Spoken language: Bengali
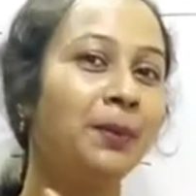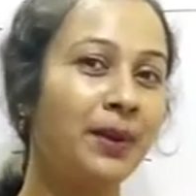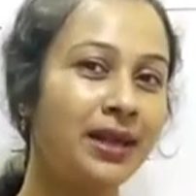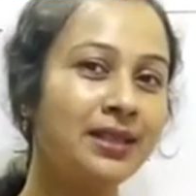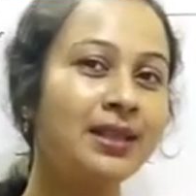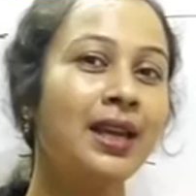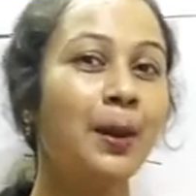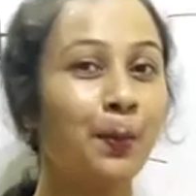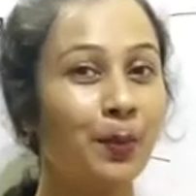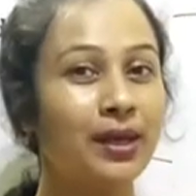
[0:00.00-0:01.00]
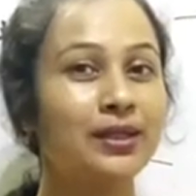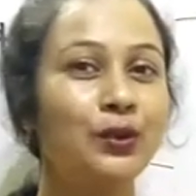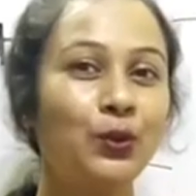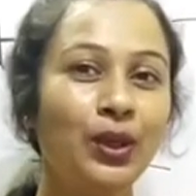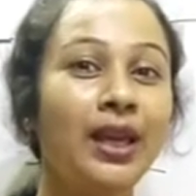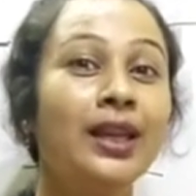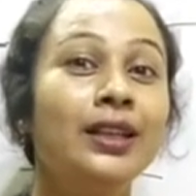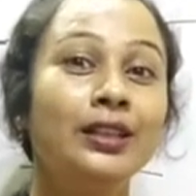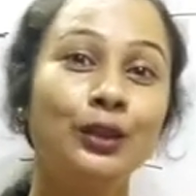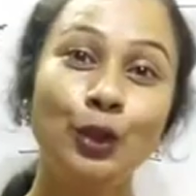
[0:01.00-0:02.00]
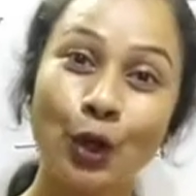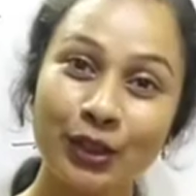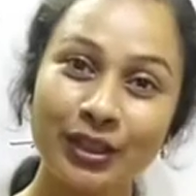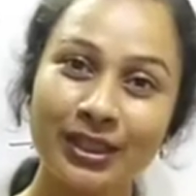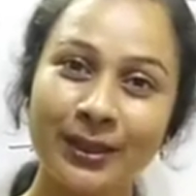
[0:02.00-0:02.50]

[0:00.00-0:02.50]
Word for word: পাঁচ পাঁচ দুয়ে দশ